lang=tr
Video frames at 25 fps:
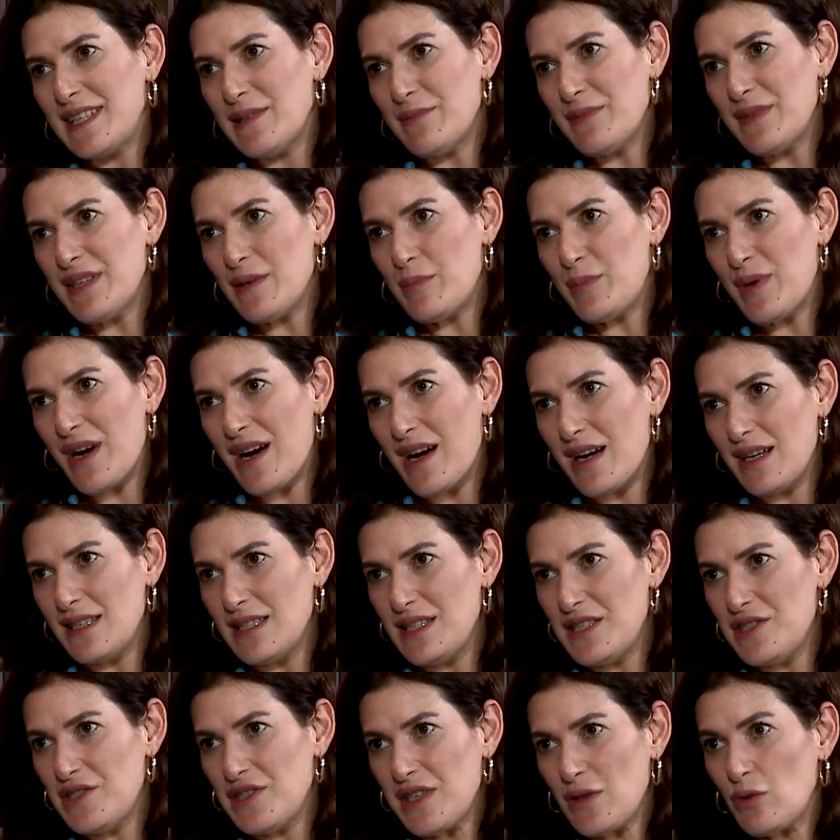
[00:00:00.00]
Kimde
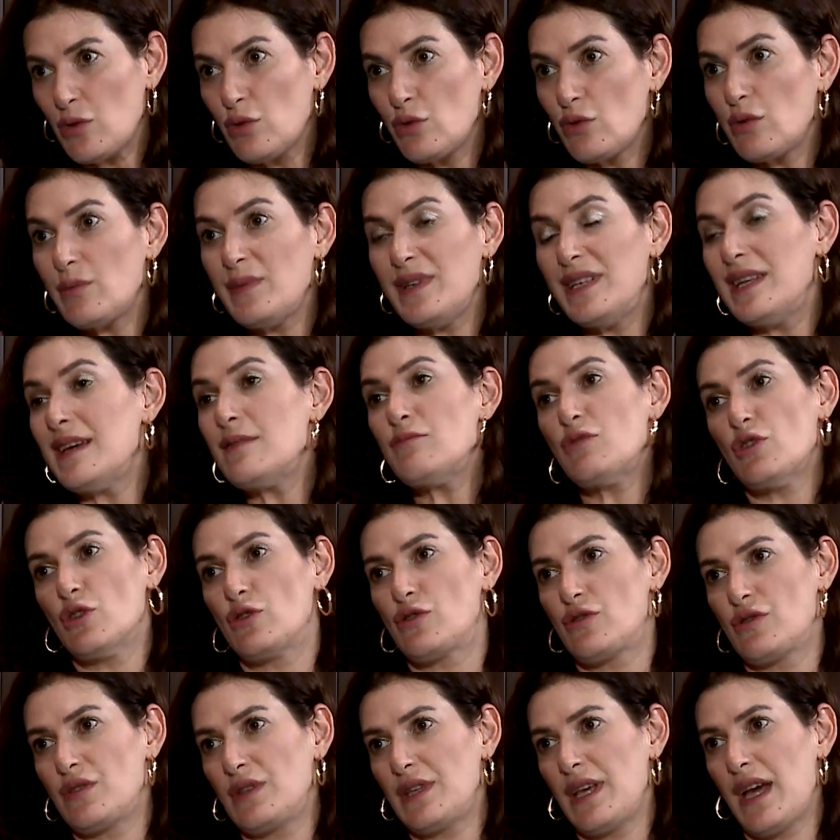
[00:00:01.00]
parlayacak onu
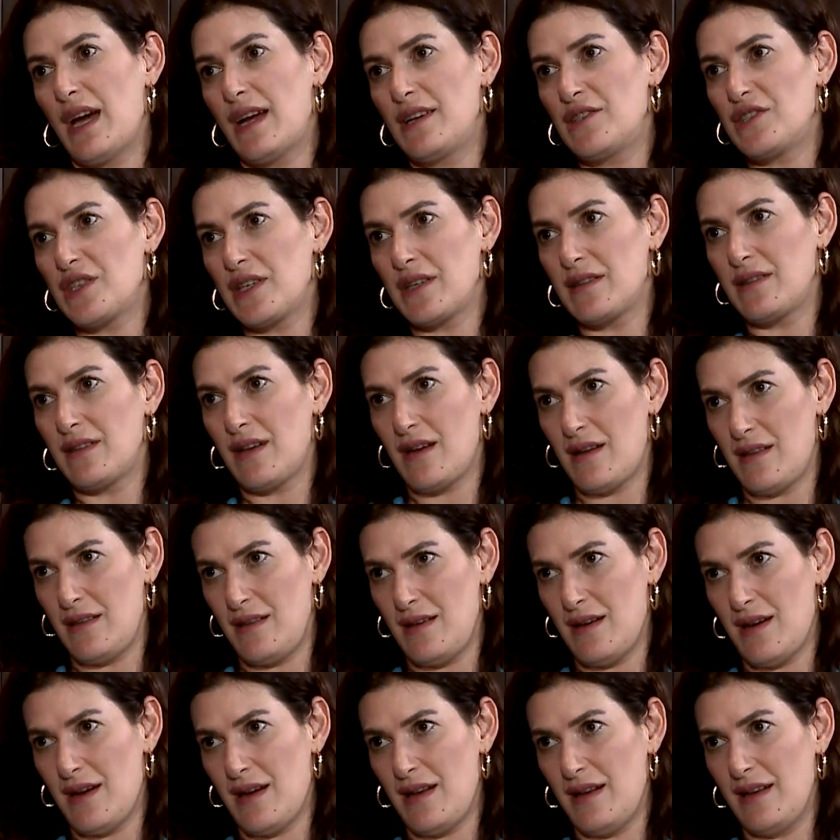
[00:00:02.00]
bilemiyorsun gerçekten Doğru
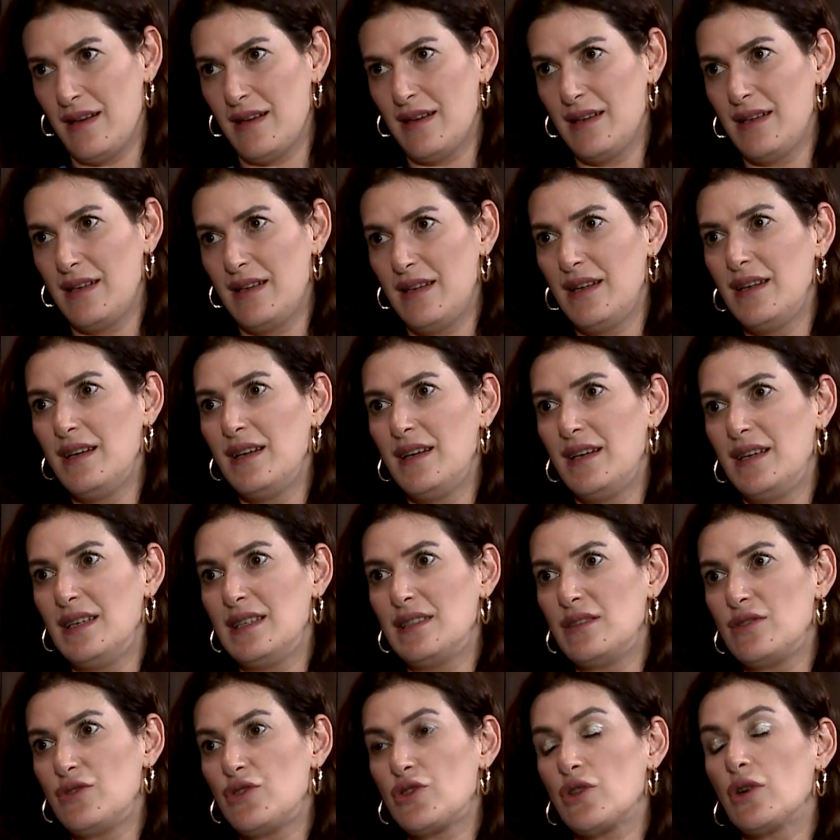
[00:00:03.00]
insanla yani. meç olması
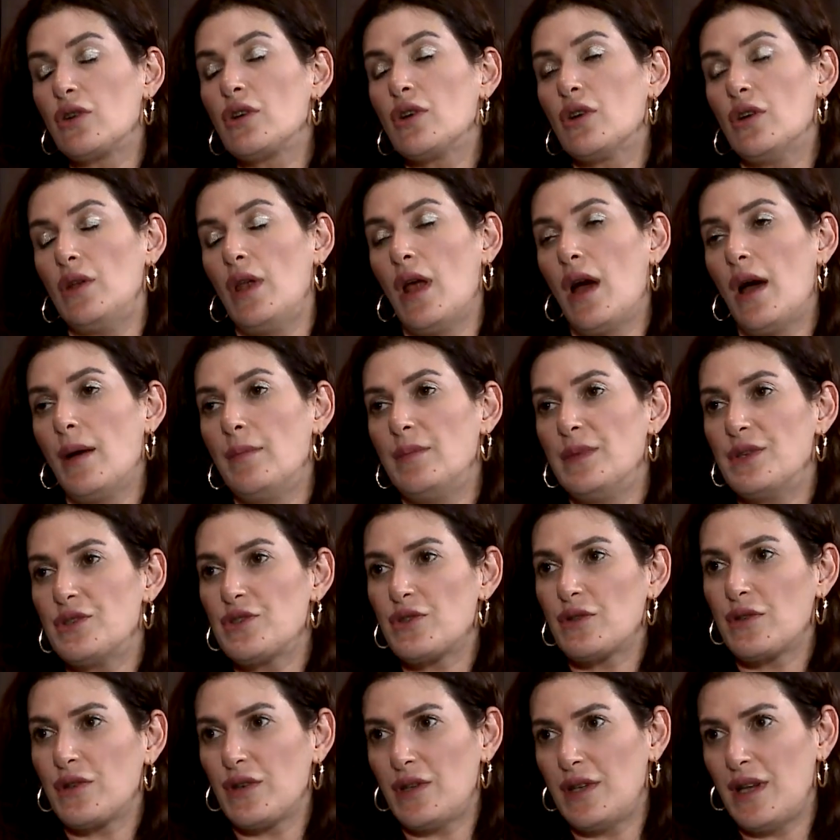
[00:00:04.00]
çok önemli. Çok önemli,
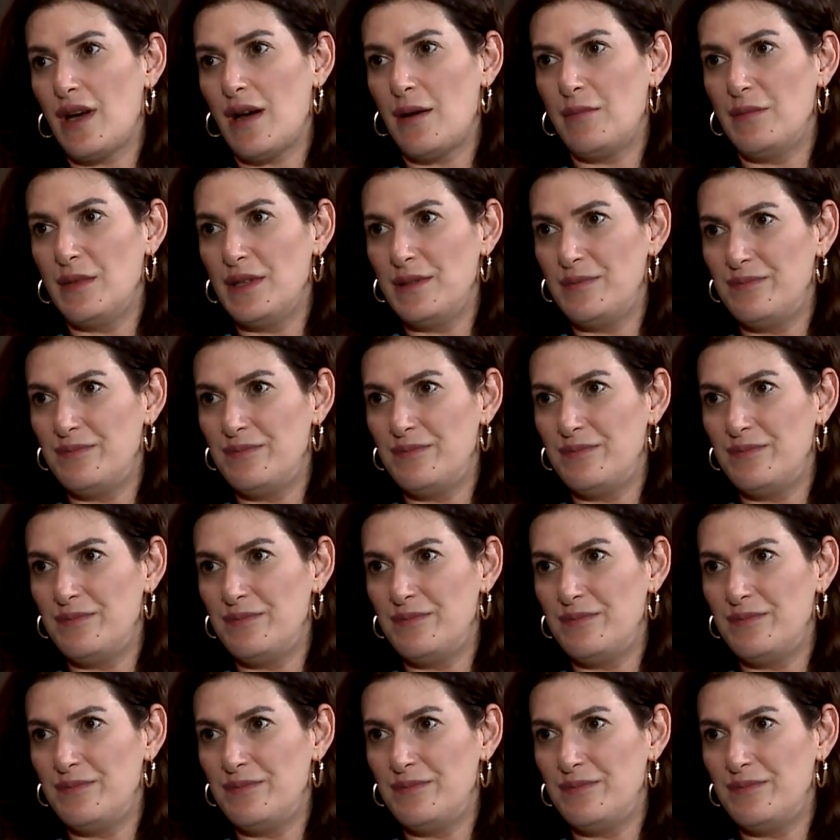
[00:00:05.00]
çok Sen önemli.